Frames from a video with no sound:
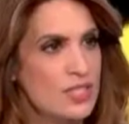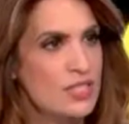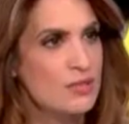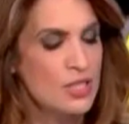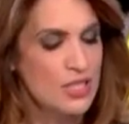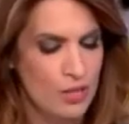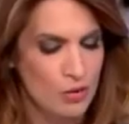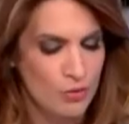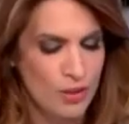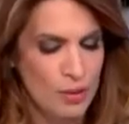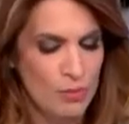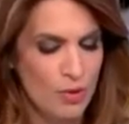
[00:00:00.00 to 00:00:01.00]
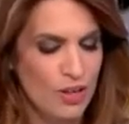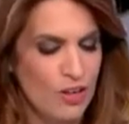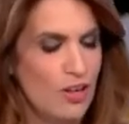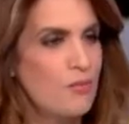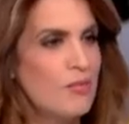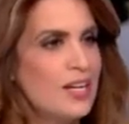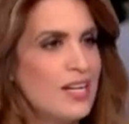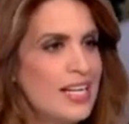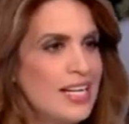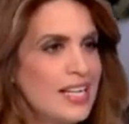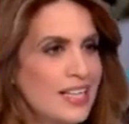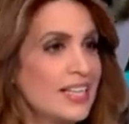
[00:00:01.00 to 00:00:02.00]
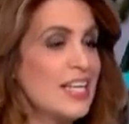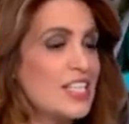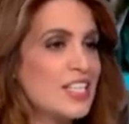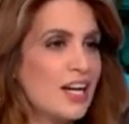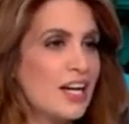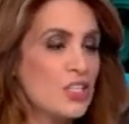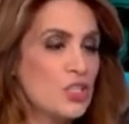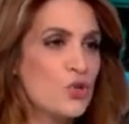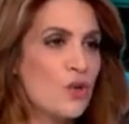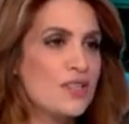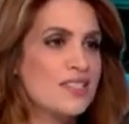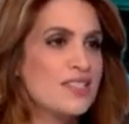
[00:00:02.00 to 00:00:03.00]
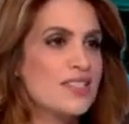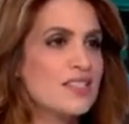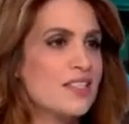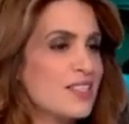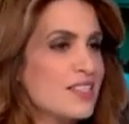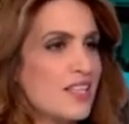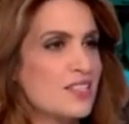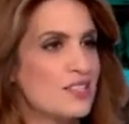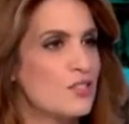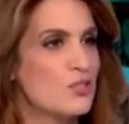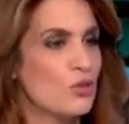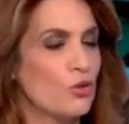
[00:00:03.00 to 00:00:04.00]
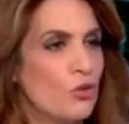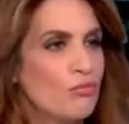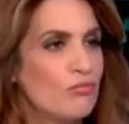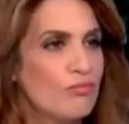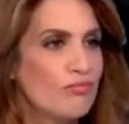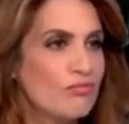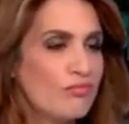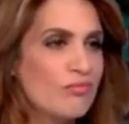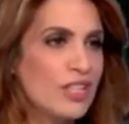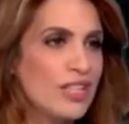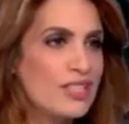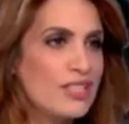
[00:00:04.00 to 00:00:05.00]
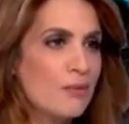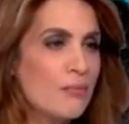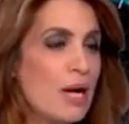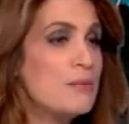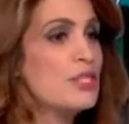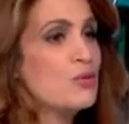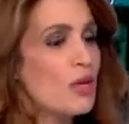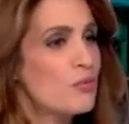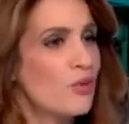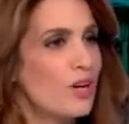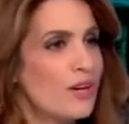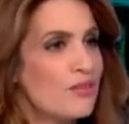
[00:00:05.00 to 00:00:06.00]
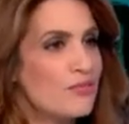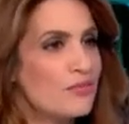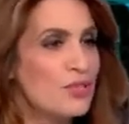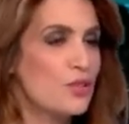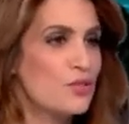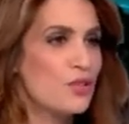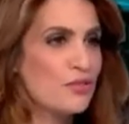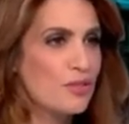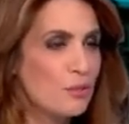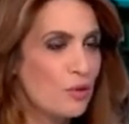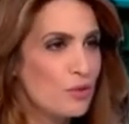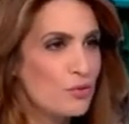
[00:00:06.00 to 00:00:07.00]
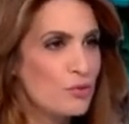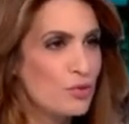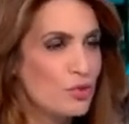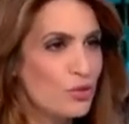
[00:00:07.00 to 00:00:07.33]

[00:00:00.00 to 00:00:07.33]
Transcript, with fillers: michelonfray.com. Réagir à chaud ainsi, c'est un exercice... Euh, j'allais dire pas habituel pour un philosophe qui prend toujours du